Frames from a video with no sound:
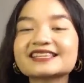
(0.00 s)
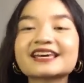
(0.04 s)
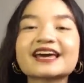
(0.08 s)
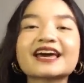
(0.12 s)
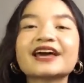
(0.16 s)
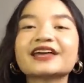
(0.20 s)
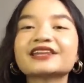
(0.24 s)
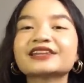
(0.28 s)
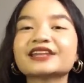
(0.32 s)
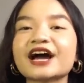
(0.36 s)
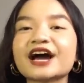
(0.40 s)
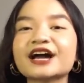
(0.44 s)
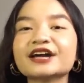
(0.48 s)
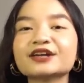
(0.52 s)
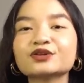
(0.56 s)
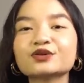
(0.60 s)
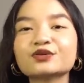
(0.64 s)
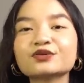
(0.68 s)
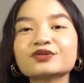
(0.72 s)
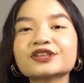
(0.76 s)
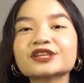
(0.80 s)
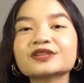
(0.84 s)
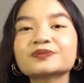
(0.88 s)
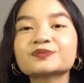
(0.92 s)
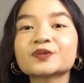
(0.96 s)
And I know
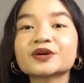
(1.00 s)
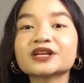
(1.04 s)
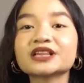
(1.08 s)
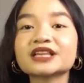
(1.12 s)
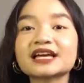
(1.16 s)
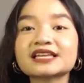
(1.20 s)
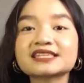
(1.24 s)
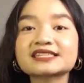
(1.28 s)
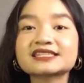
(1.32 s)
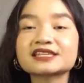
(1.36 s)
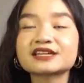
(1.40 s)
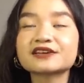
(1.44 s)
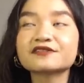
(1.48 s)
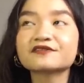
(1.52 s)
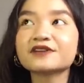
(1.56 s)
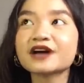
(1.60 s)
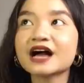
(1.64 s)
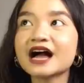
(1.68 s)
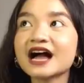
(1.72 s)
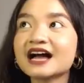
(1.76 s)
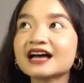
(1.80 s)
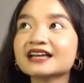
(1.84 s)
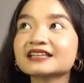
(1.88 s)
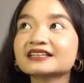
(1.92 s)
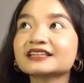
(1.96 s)
that bralettes have
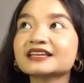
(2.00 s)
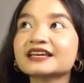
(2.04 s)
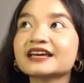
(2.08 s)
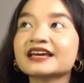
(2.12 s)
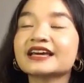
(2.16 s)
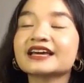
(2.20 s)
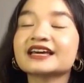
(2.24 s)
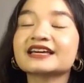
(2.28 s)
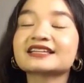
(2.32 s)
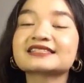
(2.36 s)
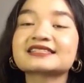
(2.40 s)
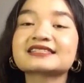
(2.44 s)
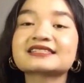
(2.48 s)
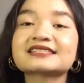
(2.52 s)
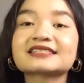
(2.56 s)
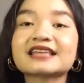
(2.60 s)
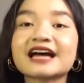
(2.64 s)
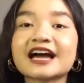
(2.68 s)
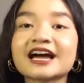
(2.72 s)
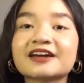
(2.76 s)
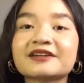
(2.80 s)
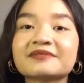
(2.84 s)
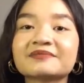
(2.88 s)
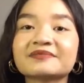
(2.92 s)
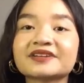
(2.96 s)
had its
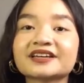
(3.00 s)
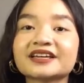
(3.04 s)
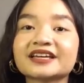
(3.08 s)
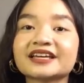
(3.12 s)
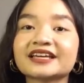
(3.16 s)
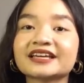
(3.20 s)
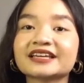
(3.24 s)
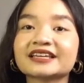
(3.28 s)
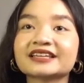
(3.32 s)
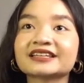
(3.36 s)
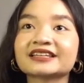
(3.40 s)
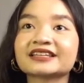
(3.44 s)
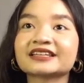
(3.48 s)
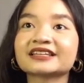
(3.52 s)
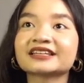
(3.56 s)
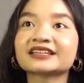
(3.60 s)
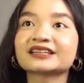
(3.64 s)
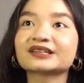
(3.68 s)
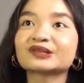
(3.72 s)
time in